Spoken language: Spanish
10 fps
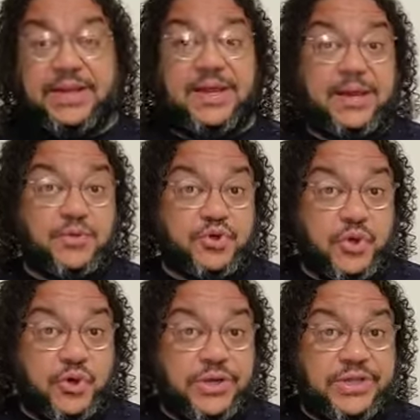Leemos
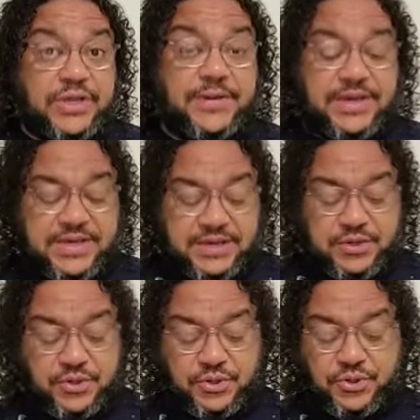hoy en el
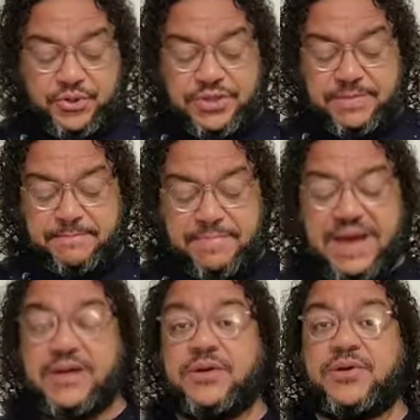Evangelio de
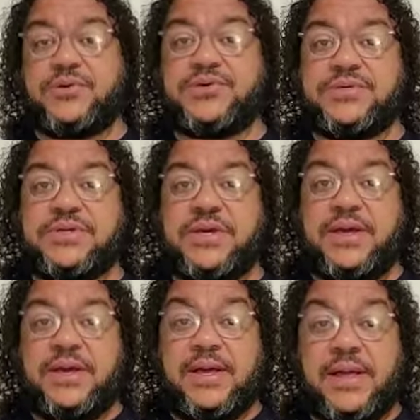Marcos,
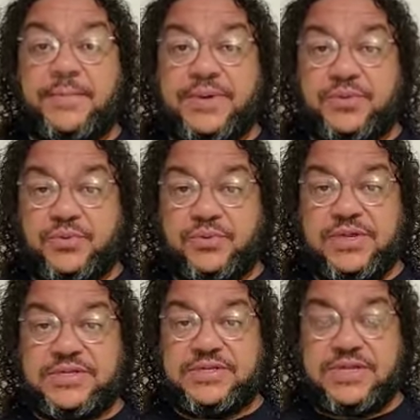capítulo
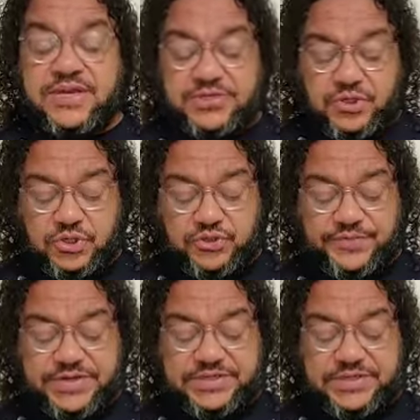16, los
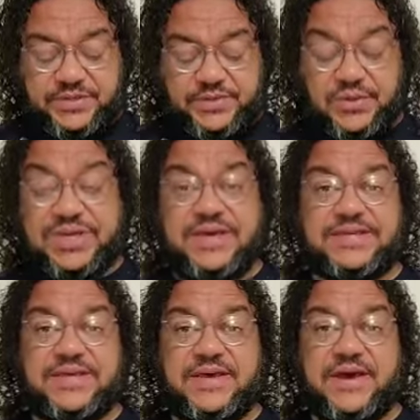versículos
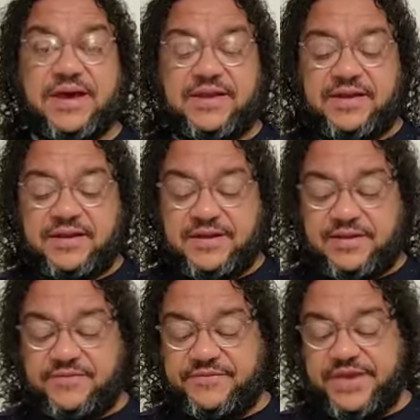15
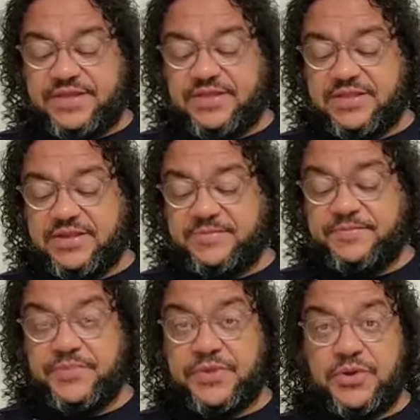al 20.
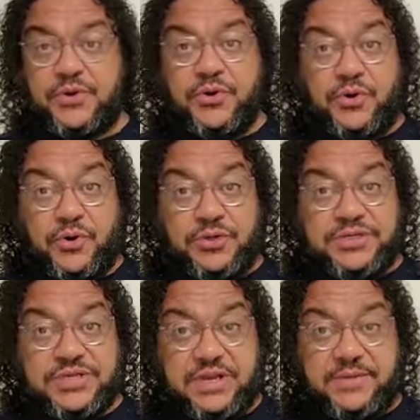Hoy
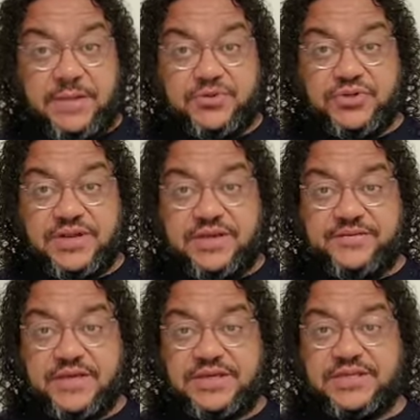celebramos la
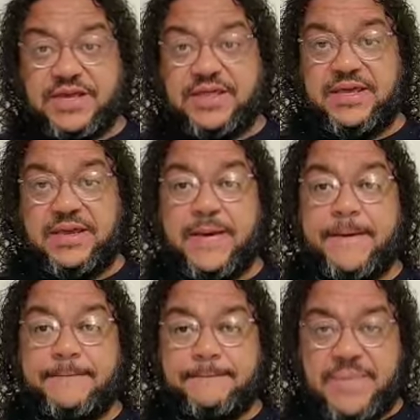fiesta de
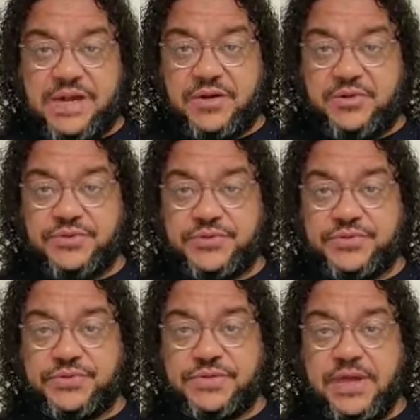
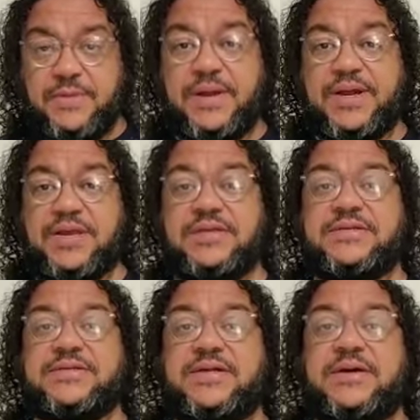Marcos,
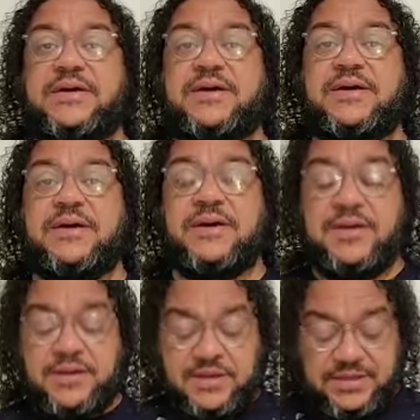evangelista.
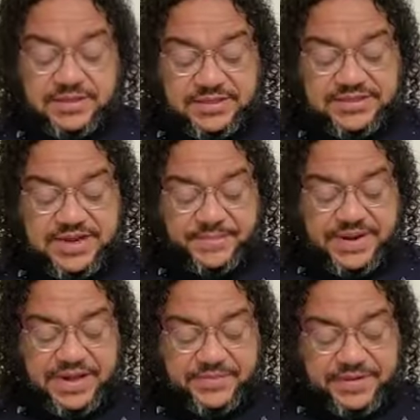Dice la
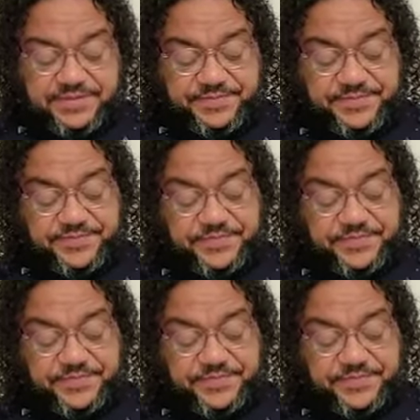palabra.